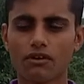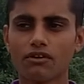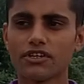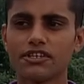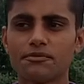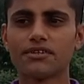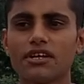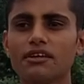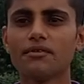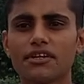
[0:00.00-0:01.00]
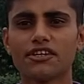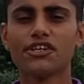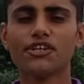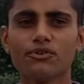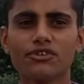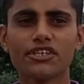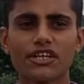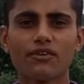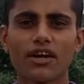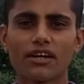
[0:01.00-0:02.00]
और स्पेशली मैं डी डी यू जी
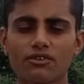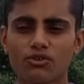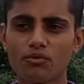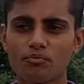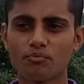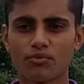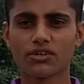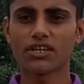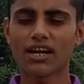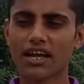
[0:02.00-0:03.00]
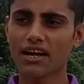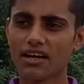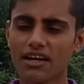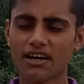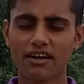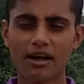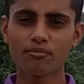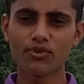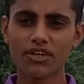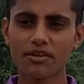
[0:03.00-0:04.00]
के वाई का जो प्रोजेक्ट लाया गया
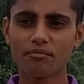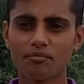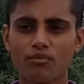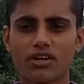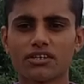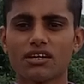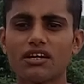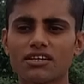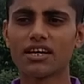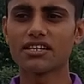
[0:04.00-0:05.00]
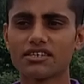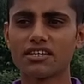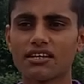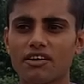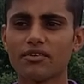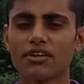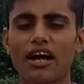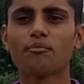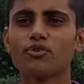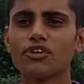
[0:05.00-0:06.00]
आमगुरी वोकेशनल ट्रेनिंग सेंटर में
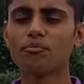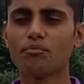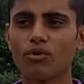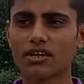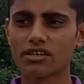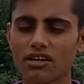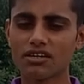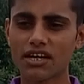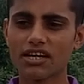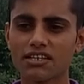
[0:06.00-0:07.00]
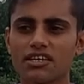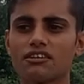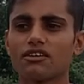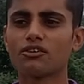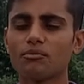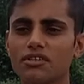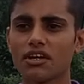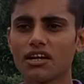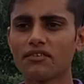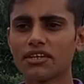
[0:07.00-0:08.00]
आमगुरी वोकेशनल ट्रेनिंग सेंटर को भी
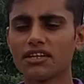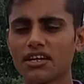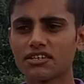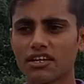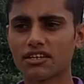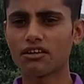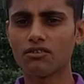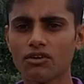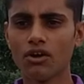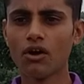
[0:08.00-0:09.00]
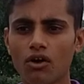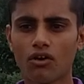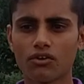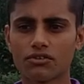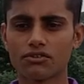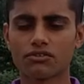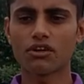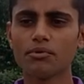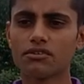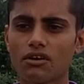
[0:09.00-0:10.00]
धन्यवाद देना चाहता हूँ और
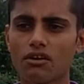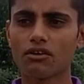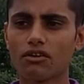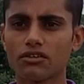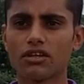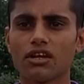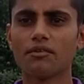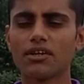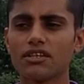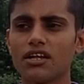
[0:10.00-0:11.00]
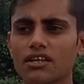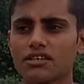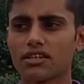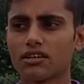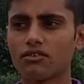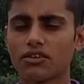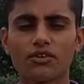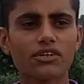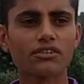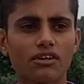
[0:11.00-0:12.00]
सभी सर लोगों को धन्यवाद देना चाहता हूँ
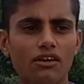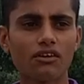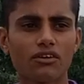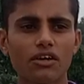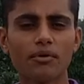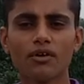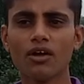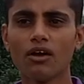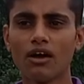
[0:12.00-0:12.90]
क्योंकि सर लोग ने भी